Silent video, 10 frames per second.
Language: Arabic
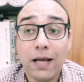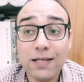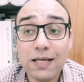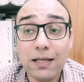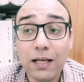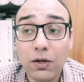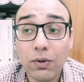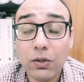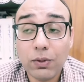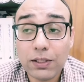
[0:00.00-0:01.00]
إذا
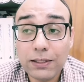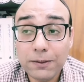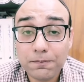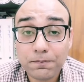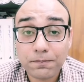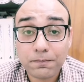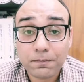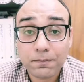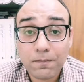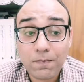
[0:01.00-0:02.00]
الحوار الوطني
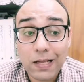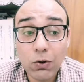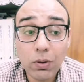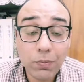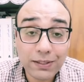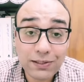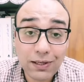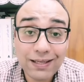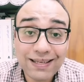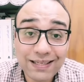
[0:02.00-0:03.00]
هو مبادرة